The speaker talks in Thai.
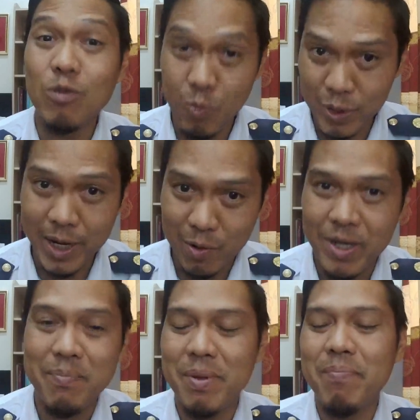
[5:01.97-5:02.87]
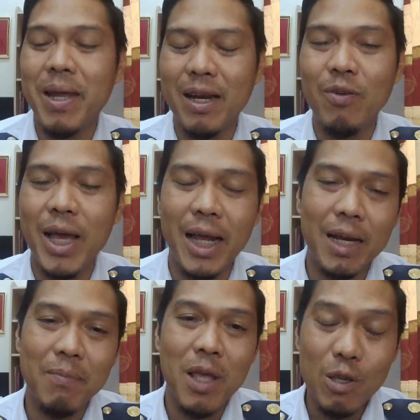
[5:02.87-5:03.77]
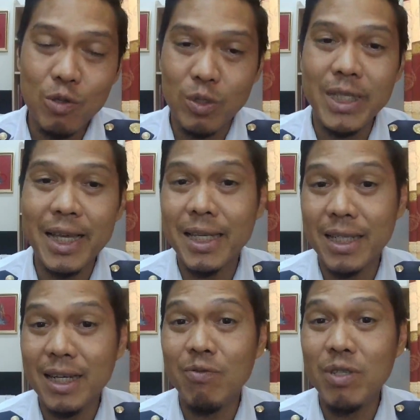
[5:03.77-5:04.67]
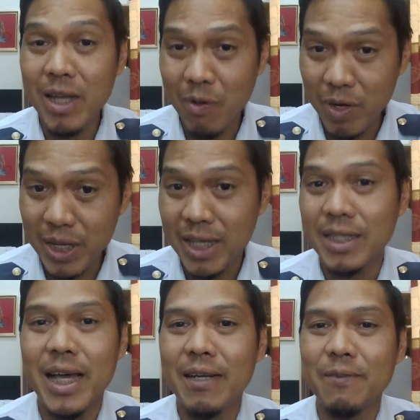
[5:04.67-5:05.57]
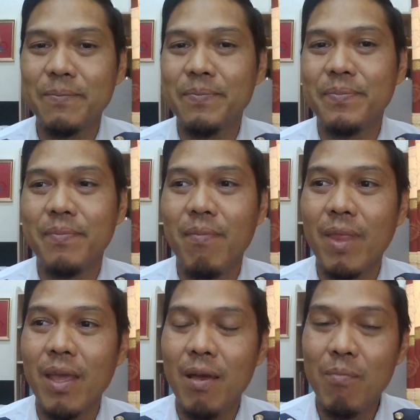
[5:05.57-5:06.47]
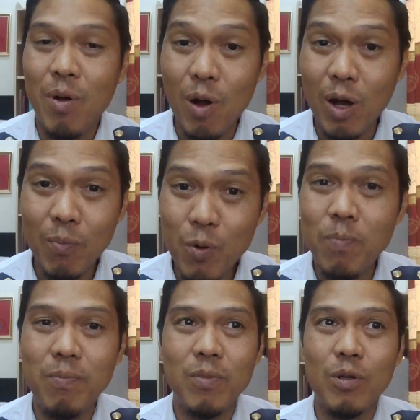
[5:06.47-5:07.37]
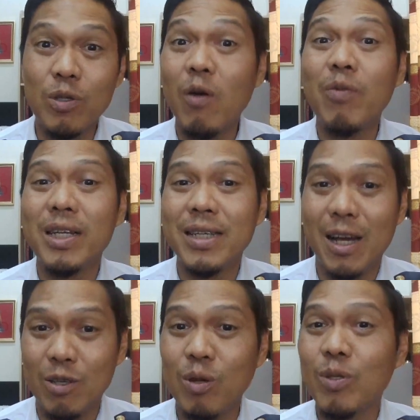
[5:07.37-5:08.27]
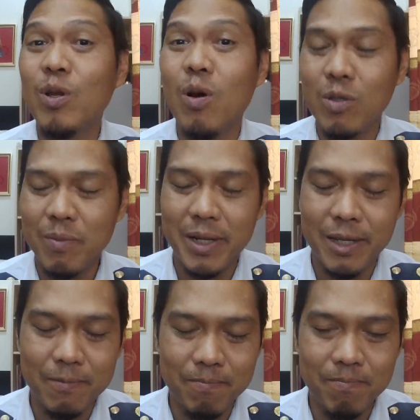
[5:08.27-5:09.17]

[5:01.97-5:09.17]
สมมติเด็กคนเนี้ยเป็น8ปดเก้าท้ายนะครับสนใจอยากจะเรียนวิชาวิทยาศาสตร์ พอเขาปุ๊บเขาชอบวิทยาศาสตร์เขาชอบทดลองชอบอะไรเงี้ย